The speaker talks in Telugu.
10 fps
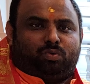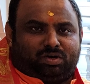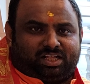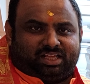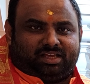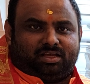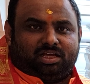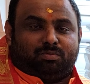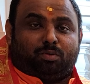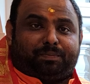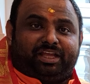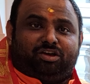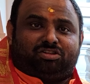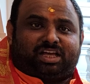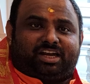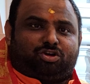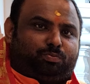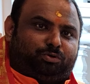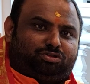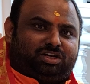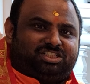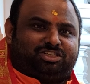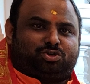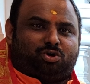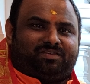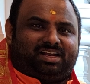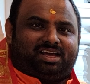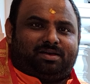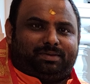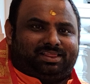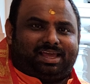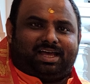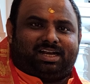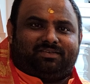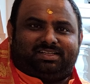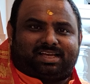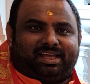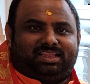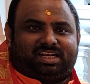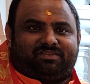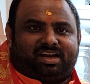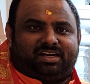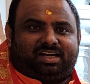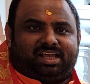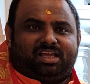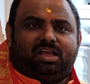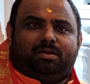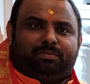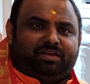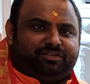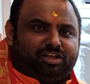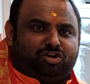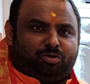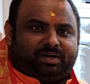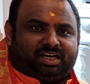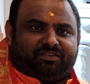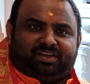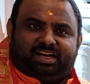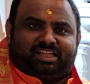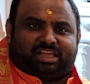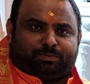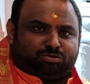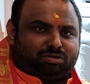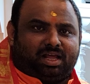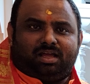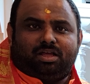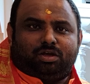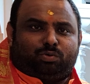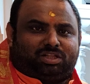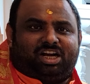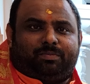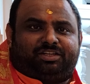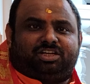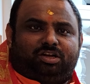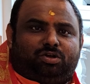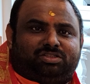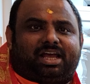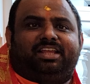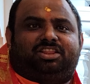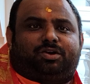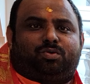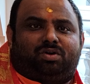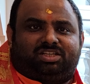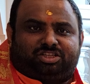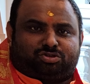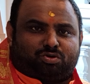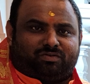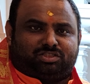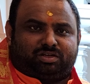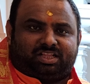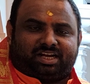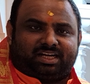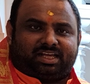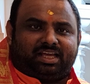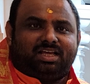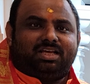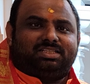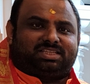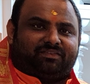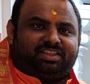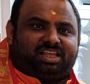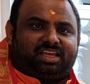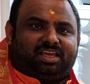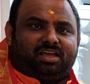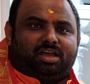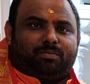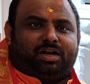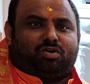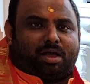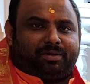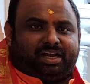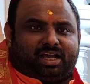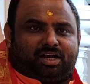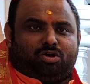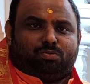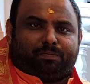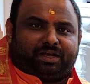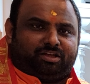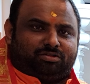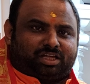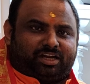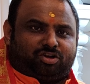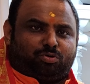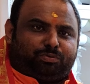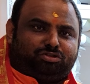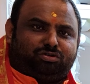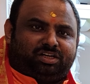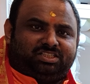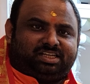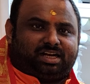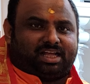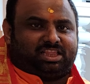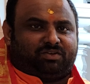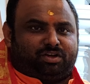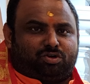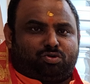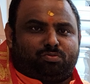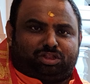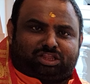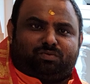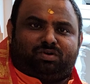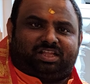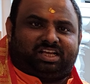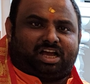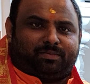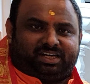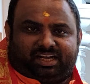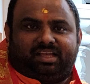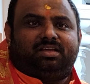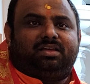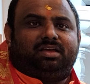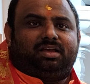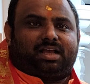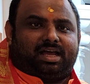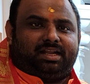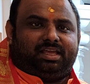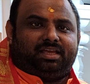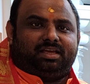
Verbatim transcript: ఉన్నది ముప్పయో తారీఖు పొద్దున చేసుకోవాలా మధ్యాహ్నమా సాయంత్రమా అంటే మీ వీలును బట్టి వీలైతే పొద్దున కుదరని పక్షంలో సాయంత్రం కూడా చేసుకోవచ్చు ఎందుకంటే చవితి మనకు అమెరికాలో ముప్పయో తారీఖు పొద్దున్నుంచి రాత్రి వరకు మొత్తం ఉన్నది కాబట్టి కానీ